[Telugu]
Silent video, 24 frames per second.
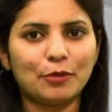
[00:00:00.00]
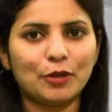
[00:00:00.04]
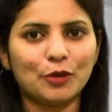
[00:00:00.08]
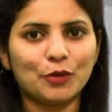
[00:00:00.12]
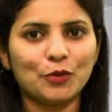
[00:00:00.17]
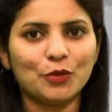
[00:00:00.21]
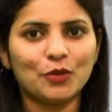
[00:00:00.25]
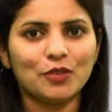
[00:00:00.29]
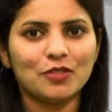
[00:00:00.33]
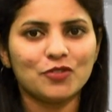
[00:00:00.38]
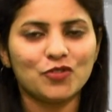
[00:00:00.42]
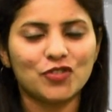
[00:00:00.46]
టు
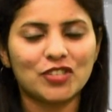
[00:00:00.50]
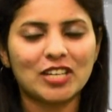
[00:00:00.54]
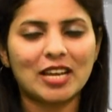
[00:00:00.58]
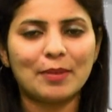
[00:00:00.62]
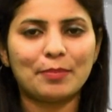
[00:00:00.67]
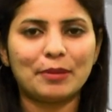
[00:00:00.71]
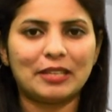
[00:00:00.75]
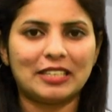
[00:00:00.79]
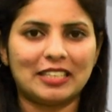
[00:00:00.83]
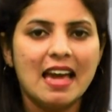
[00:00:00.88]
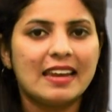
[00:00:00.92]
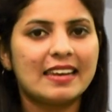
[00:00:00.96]

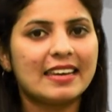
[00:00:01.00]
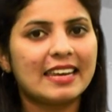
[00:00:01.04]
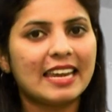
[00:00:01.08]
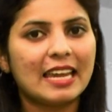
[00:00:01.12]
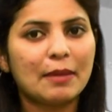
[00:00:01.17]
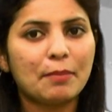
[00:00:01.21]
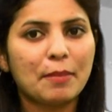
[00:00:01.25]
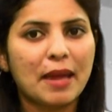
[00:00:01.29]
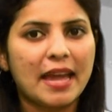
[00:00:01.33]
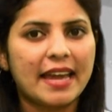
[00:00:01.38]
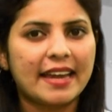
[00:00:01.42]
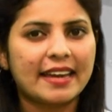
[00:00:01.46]
జేబిటి
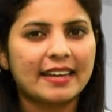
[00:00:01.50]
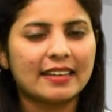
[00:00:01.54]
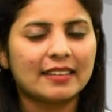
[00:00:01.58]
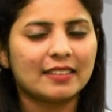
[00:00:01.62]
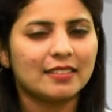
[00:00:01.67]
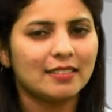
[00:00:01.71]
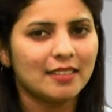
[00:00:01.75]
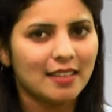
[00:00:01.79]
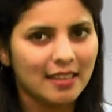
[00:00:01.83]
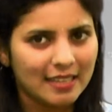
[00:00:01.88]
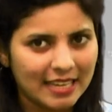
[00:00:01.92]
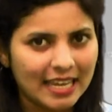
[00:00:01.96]
రీమేక్
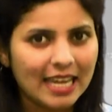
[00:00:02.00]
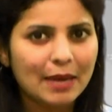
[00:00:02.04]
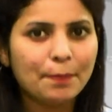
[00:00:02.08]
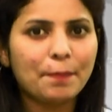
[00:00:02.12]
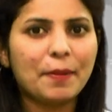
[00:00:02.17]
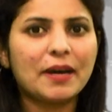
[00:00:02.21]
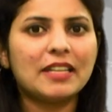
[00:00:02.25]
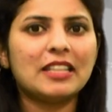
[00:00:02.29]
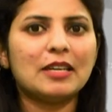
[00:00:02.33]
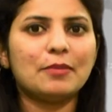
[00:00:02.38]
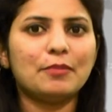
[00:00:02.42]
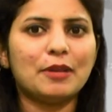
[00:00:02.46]
ఈ
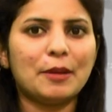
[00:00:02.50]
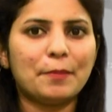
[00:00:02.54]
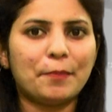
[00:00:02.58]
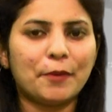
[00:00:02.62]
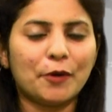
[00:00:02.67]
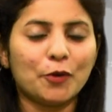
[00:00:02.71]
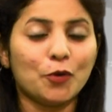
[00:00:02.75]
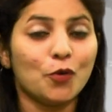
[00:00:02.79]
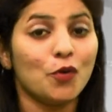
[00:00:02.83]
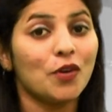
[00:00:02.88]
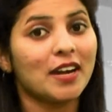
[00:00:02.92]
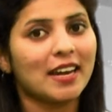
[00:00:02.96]
పదం
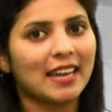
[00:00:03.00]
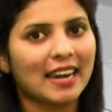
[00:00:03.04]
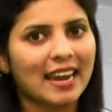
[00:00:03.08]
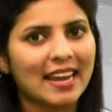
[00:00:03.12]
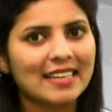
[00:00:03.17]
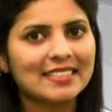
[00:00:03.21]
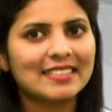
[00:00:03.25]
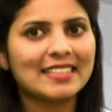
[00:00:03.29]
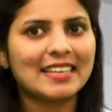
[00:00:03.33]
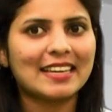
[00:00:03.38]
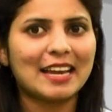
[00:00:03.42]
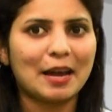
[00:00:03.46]
ఇప్పుడు
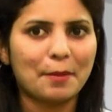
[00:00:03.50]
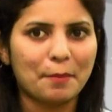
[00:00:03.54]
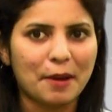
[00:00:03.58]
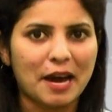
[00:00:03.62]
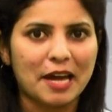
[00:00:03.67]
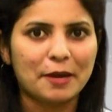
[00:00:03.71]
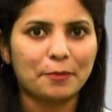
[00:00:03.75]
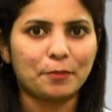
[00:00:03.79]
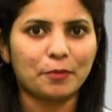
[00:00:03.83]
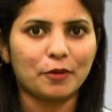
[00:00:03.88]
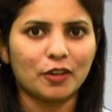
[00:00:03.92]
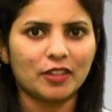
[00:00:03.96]
క్రేజీగా
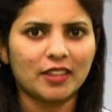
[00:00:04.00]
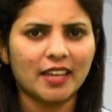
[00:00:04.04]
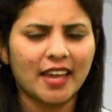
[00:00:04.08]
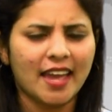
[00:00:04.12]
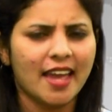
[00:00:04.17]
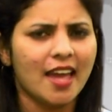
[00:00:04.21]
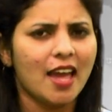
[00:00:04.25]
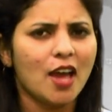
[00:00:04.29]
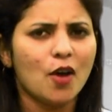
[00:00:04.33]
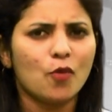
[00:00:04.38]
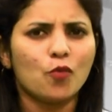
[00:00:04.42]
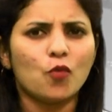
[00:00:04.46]
మారిపోయింది
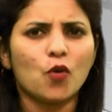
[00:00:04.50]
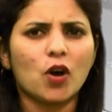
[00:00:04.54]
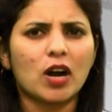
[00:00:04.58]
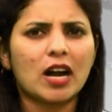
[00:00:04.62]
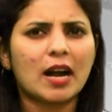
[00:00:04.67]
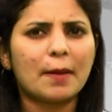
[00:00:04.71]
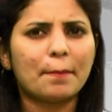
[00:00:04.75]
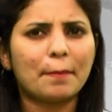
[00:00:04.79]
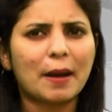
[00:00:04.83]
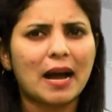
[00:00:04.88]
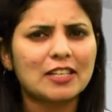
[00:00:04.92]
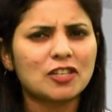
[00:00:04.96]

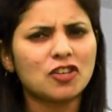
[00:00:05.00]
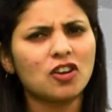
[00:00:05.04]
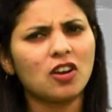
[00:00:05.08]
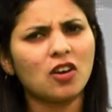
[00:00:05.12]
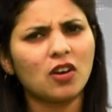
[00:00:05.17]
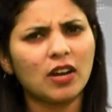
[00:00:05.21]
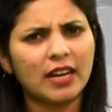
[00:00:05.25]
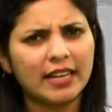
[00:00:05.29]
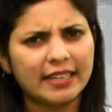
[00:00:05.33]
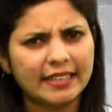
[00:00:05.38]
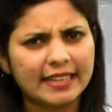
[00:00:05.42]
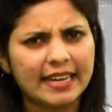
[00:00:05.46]
ఒక భాషలో
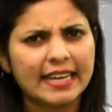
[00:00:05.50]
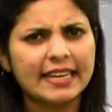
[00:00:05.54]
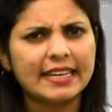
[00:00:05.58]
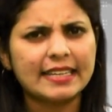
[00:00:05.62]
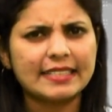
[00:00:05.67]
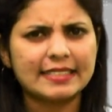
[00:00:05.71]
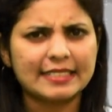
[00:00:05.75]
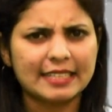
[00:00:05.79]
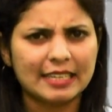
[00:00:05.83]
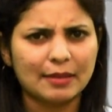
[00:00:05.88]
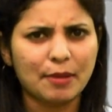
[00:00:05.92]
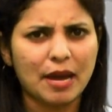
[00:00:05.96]
హిట్ అయిన
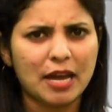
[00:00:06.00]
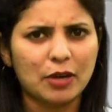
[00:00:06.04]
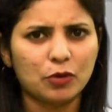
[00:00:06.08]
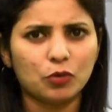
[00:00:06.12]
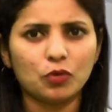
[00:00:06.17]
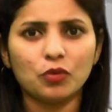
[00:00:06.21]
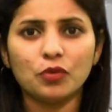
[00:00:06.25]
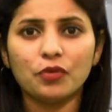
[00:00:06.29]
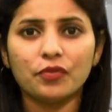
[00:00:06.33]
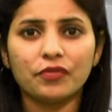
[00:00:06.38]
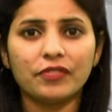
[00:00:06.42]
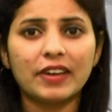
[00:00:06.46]
సినిమాను
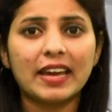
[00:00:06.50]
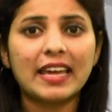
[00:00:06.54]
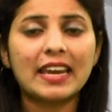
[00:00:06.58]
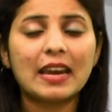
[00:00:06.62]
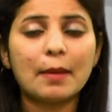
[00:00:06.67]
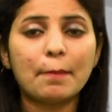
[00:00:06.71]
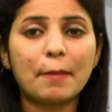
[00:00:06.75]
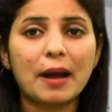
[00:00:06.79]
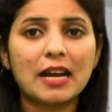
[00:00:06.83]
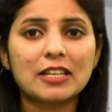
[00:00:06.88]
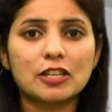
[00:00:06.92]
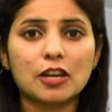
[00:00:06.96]
వేరే
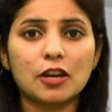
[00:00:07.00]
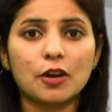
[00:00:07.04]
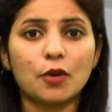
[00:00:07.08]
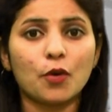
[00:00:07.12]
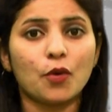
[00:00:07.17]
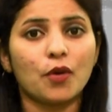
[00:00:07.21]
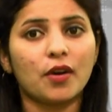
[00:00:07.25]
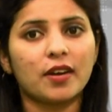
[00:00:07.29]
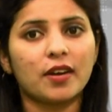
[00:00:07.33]
భాషలో